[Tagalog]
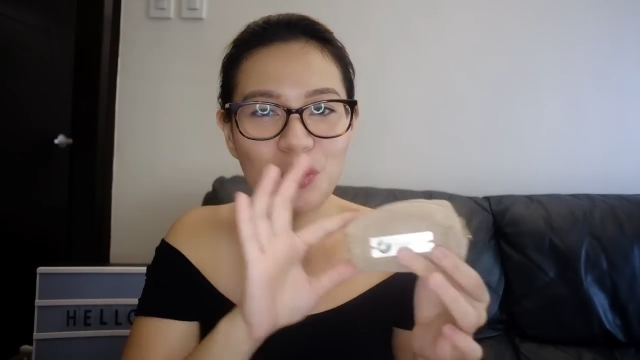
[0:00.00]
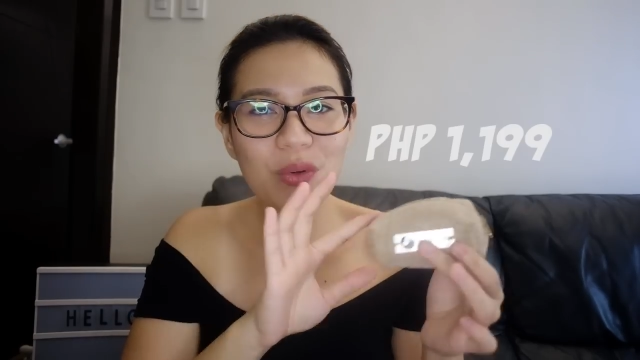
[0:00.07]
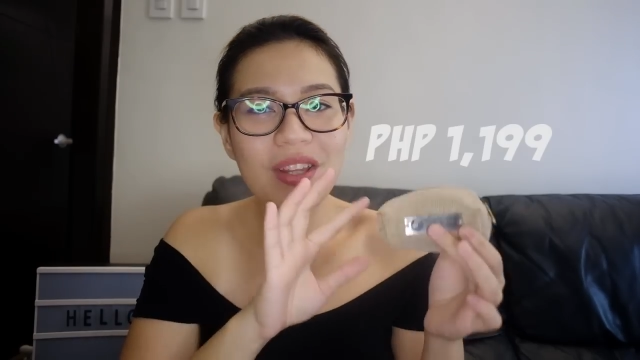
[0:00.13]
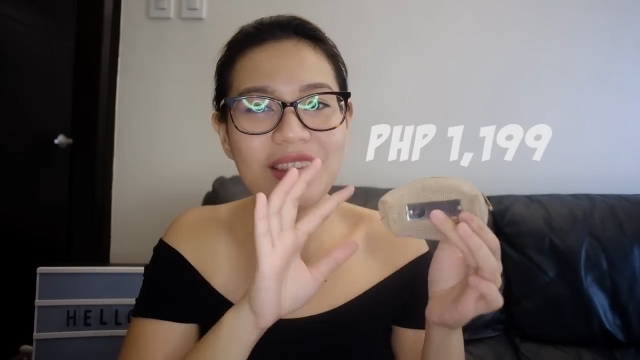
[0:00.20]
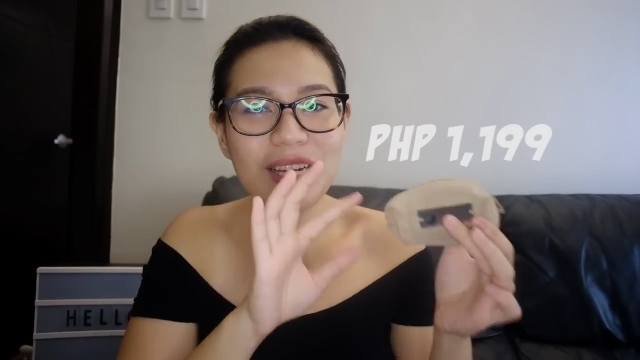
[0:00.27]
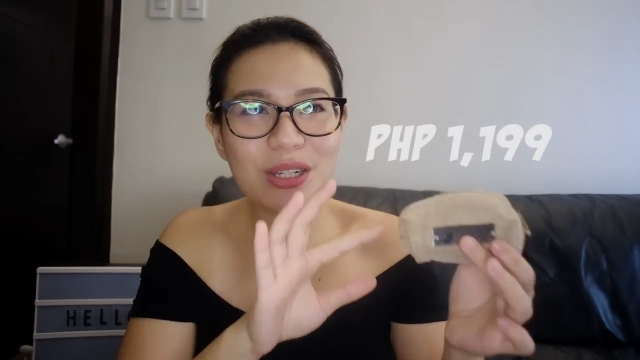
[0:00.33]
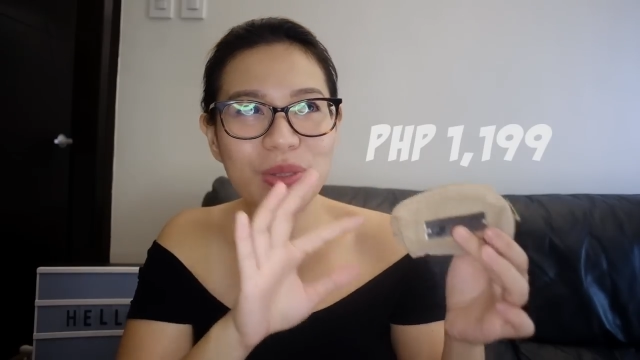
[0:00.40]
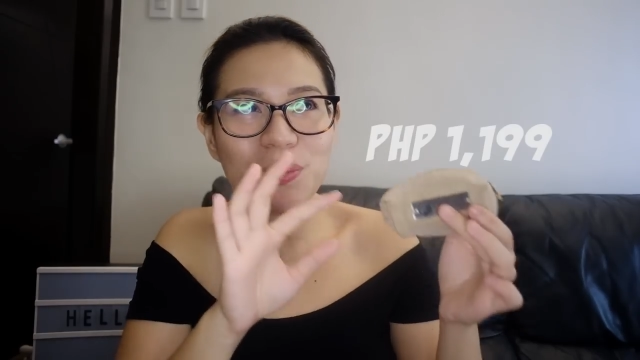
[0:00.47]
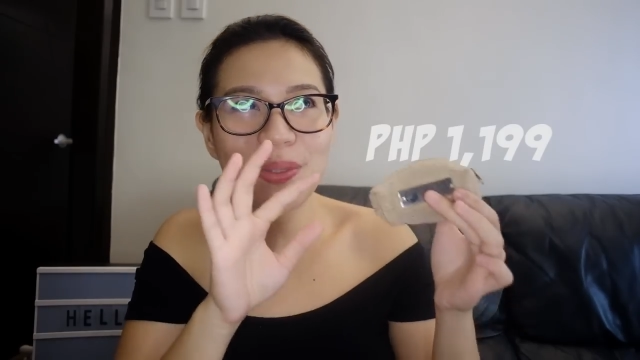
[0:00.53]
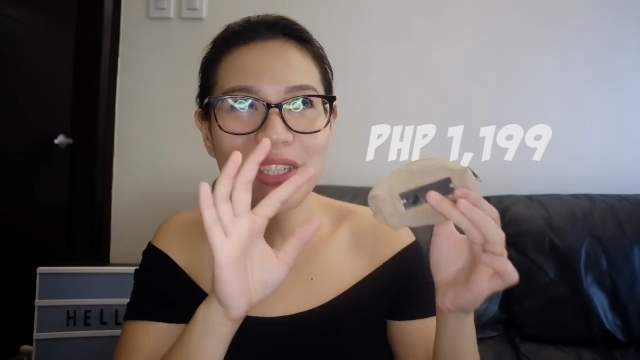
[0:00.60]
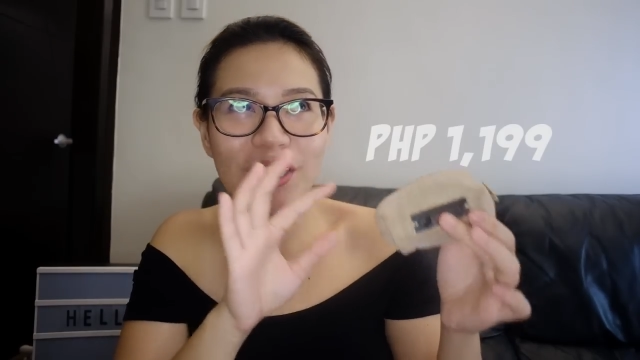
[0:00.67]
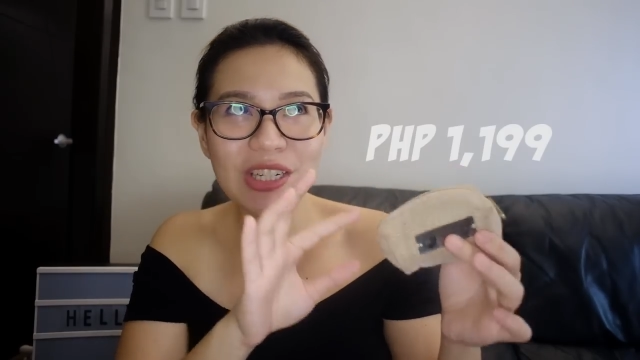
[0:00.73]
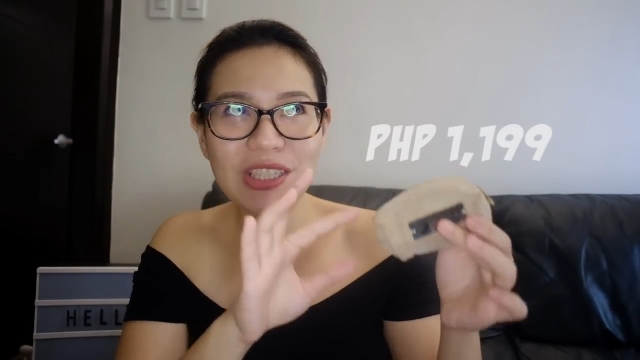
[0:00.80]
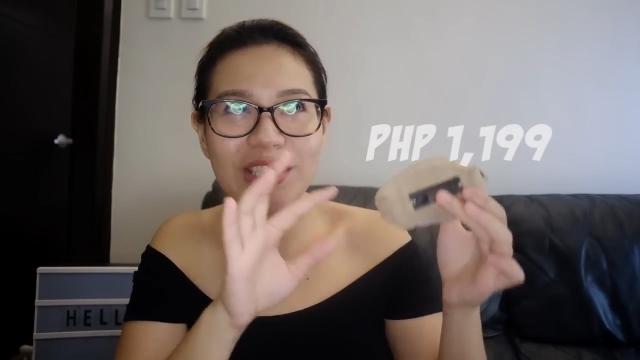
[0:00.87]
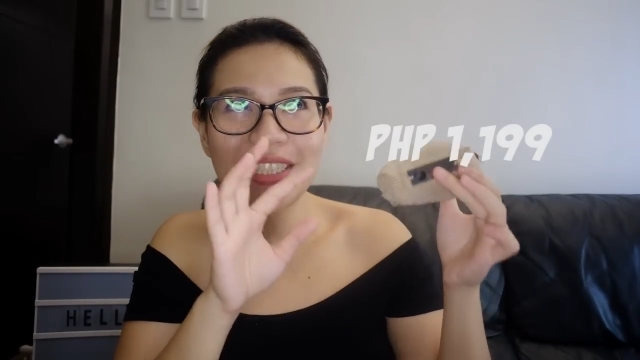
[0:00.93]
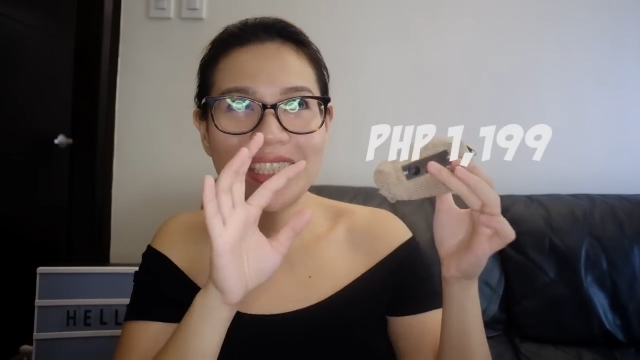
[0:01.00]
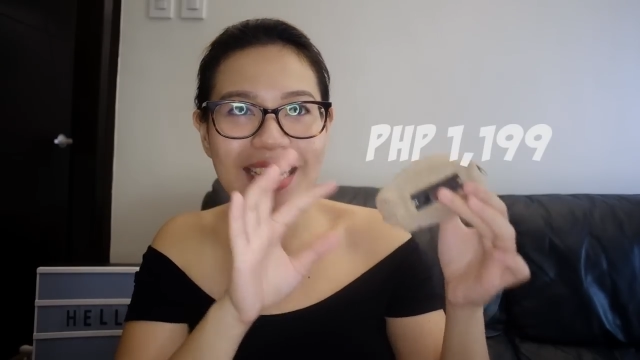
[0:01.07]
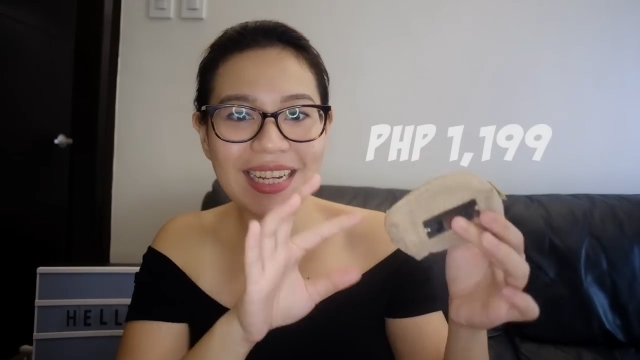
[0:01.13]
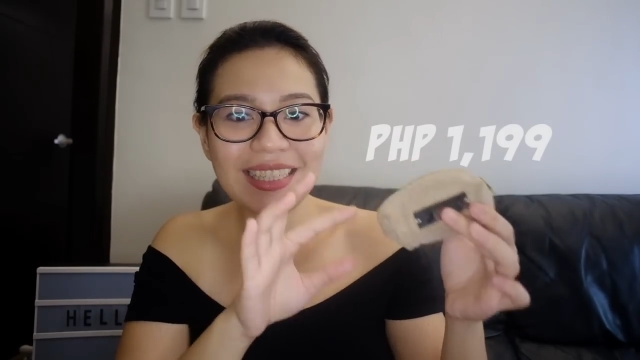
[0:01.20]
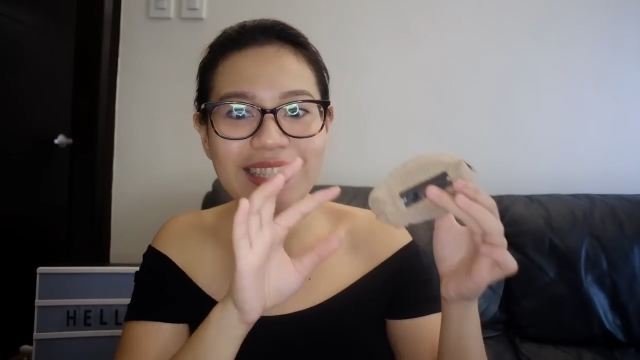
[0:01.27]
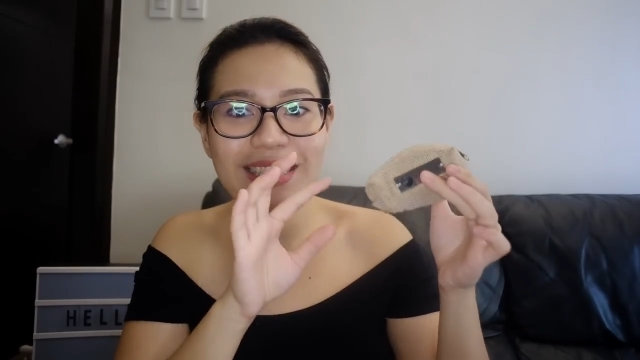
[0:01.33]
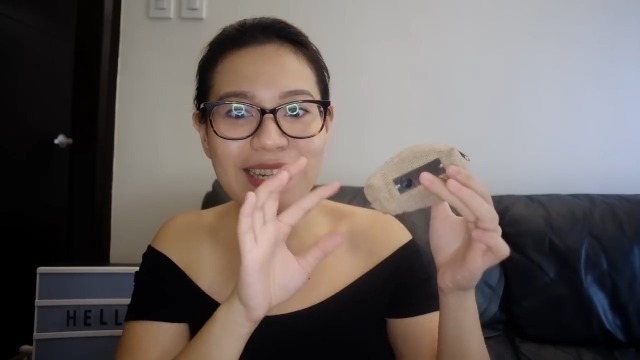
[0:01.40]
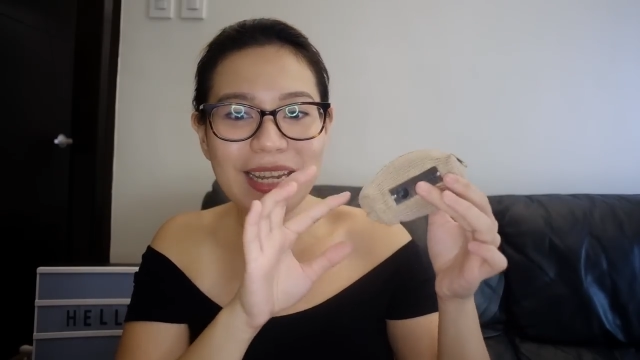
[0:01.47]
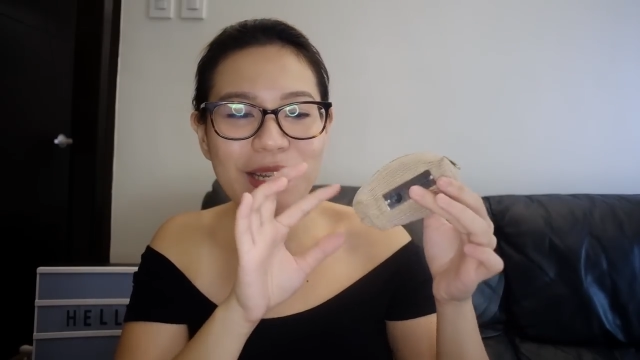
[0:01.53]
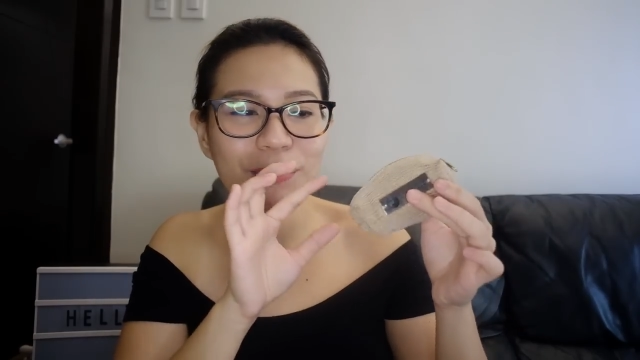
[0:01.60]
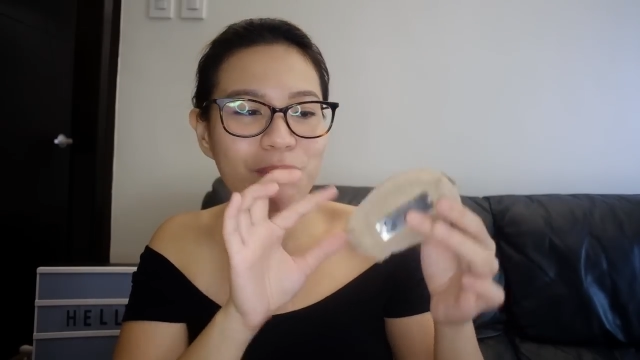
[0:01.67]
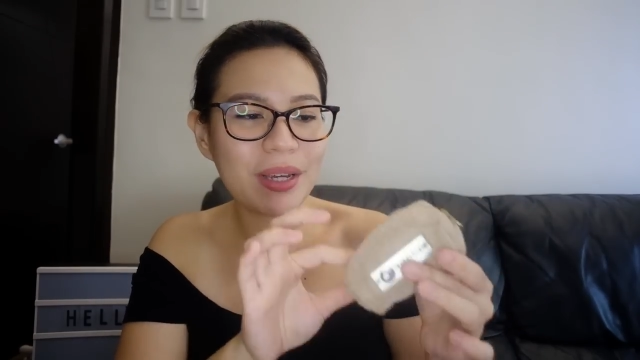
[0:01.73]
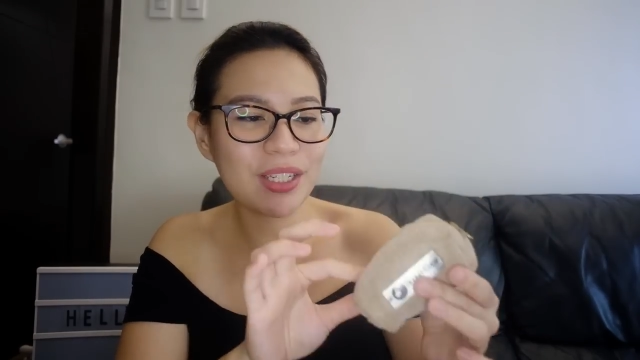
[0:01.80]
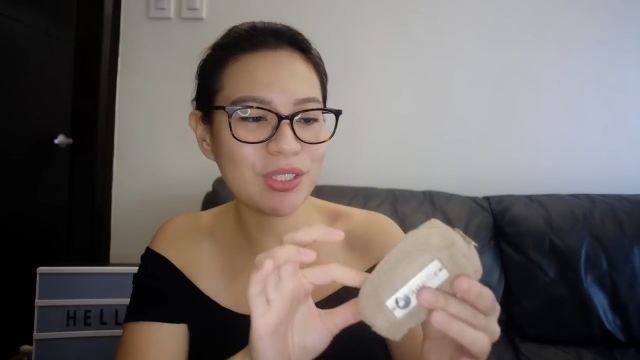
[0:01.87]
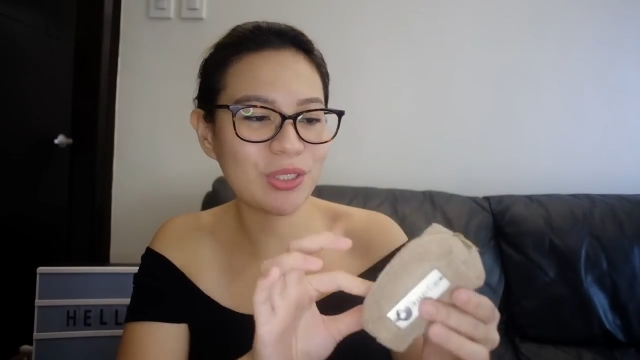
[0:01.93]
1,199
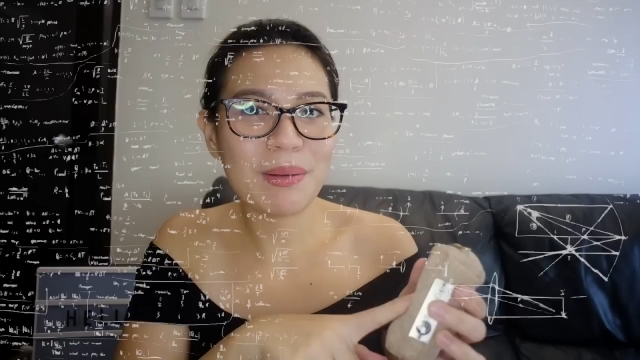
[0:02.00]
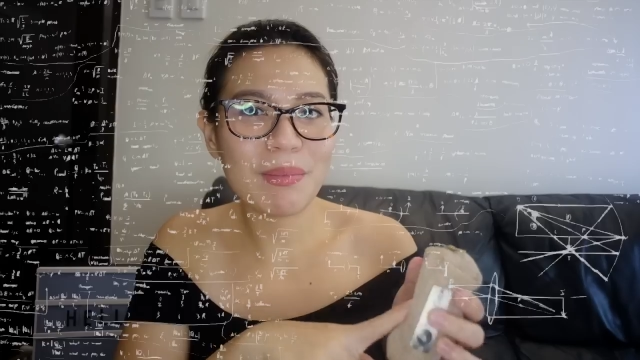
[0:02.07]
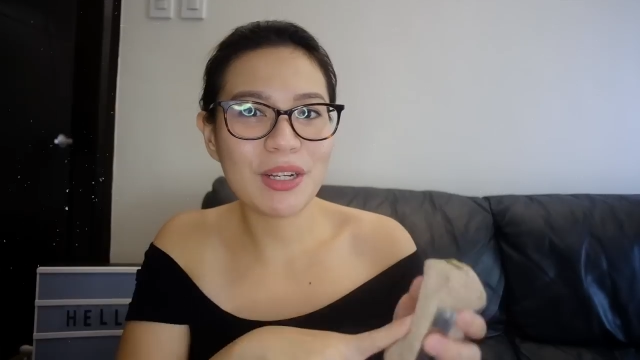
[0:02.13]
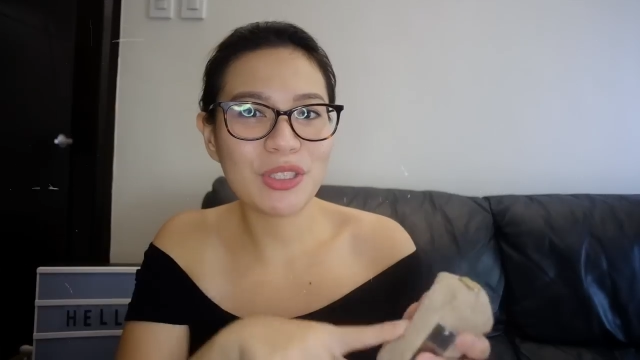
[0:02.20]
pesos.